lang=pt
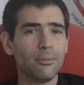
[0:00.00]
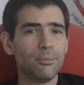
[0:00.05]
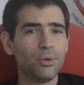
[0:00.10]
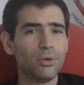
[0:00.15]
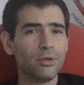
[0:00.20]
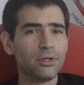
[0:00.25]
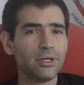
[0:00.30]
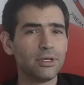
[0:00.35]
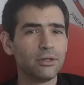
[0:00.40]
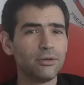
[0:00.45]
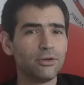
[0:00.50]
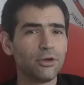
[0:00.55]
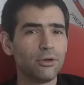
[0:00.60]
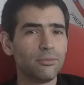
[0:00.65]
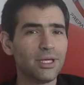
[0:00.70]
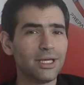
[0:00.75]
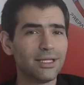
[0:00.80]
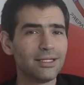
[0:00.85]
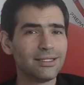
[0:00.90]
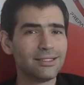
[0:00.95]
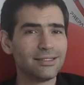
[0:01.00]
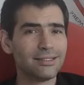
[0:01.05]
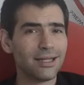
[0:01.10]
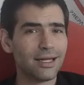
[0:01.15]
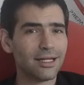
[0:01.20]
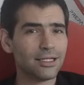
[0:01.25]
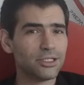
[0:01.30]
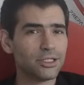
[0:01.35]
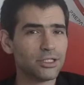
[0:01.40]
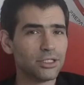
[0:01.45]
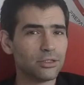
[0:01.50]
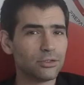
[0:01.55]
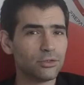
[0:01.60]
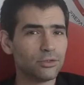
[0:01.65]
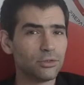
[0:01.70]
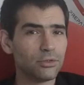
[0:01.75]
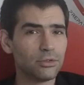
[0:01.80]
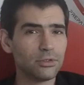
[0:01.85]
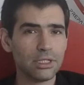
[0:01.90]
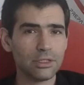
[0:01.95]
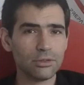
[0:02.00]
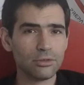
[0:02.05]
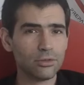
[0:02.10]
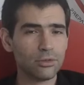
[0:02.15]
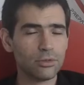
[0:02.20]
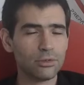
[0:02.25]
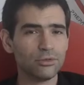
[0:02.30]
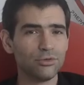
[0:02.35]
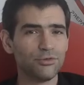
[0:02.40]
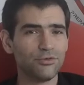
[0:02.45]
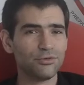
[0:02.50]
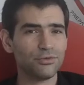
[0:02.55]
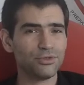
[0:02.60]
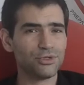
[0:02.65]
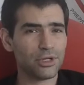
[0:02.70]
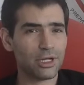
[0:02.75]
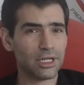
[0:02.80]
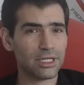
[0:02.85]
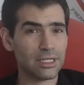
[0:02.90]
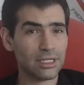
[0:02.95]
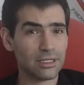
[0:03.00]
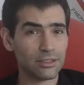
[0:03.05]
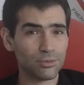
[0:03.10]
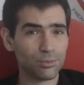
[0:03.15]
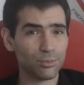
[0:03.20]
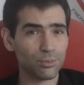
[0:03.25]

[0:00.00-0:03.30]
porque a economia da cidade gira toda em torno do funcionalismo